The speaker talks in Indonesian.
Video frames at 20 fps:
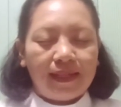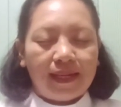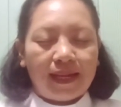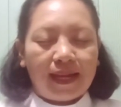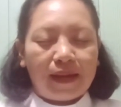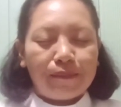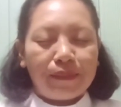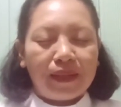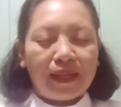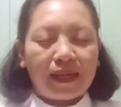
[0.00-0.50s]

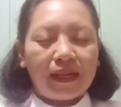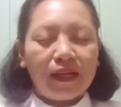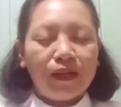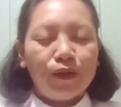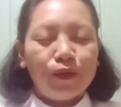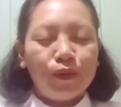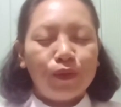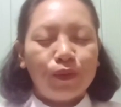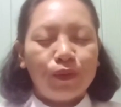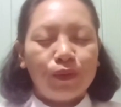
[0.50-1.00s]
Kami
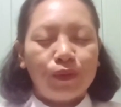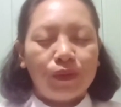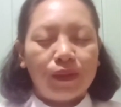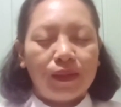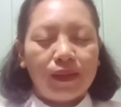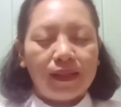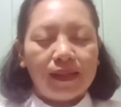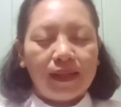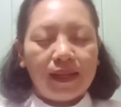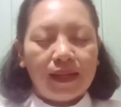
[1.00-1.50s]

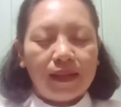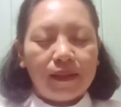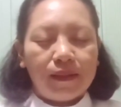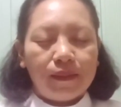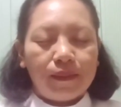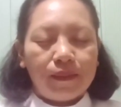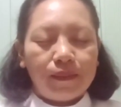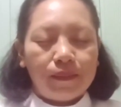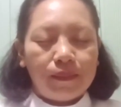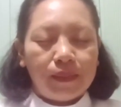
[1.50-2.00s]
rindu
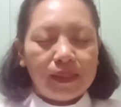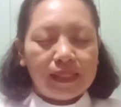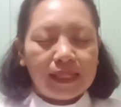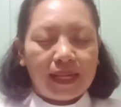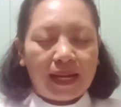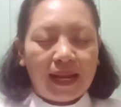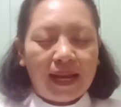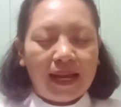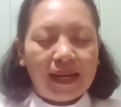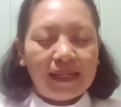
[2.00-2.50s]

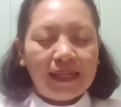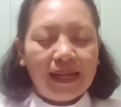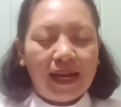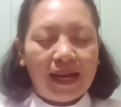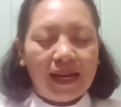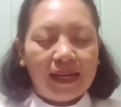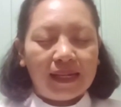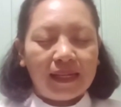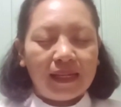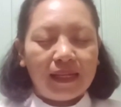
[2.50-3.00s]
menjalani
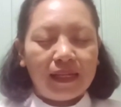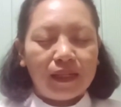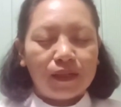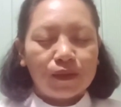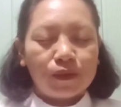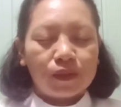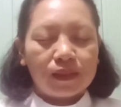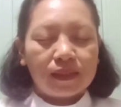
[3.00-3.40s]
hari ini